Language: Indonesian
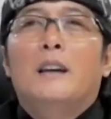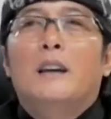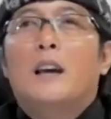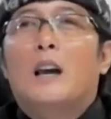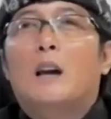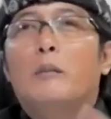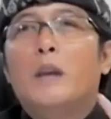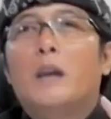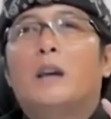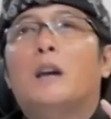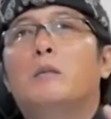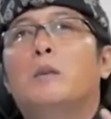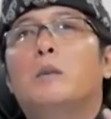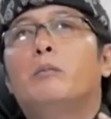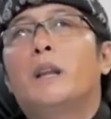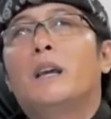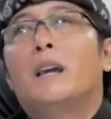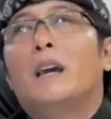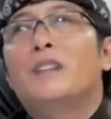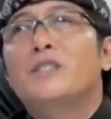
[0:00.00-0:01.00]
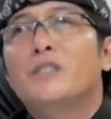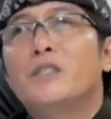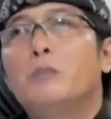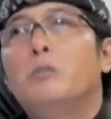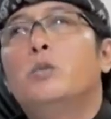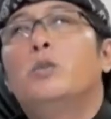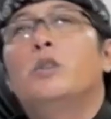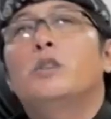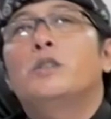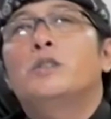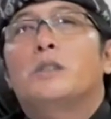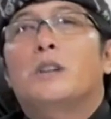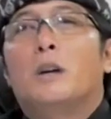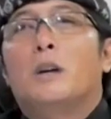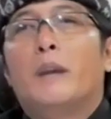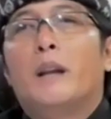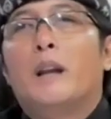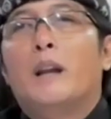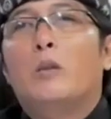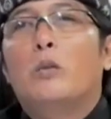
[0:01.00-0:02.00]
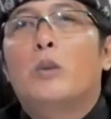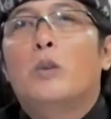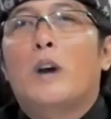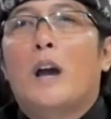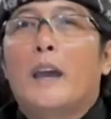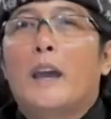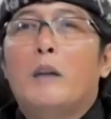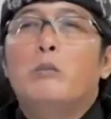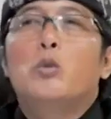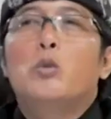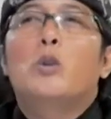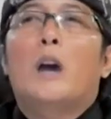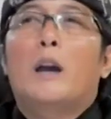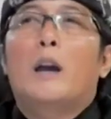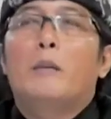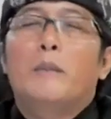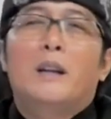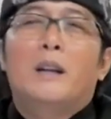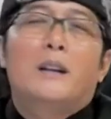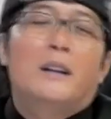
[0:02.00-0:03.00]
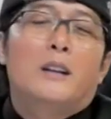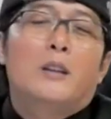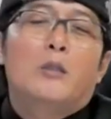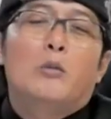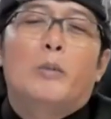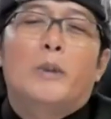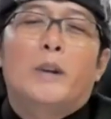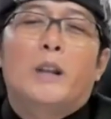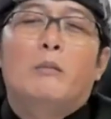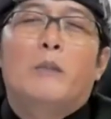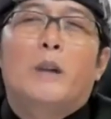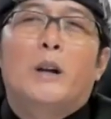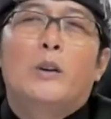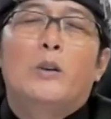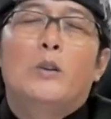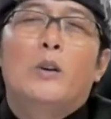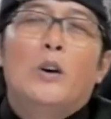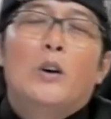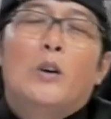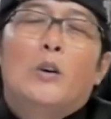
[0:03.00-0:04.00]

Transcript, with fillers: kami akan memberikan stimulus kepada UKM UKM yang ada di Kabupaten Bandung